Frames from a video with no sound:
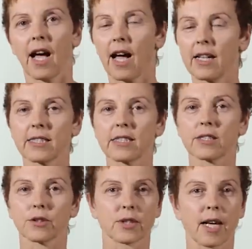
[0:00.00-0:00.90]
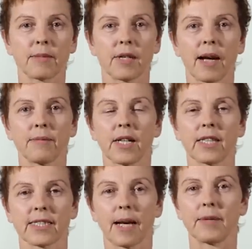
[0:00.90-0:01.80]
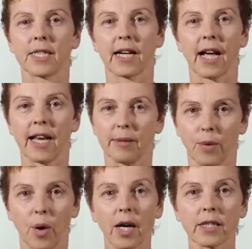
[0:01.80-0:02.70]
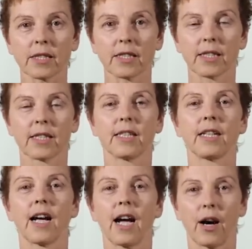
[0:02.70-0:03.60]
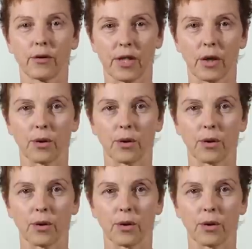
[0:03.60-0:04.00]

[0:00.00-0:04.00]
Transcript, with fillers: Alles zusammen haben wir gesammelt an einem Ort, auf der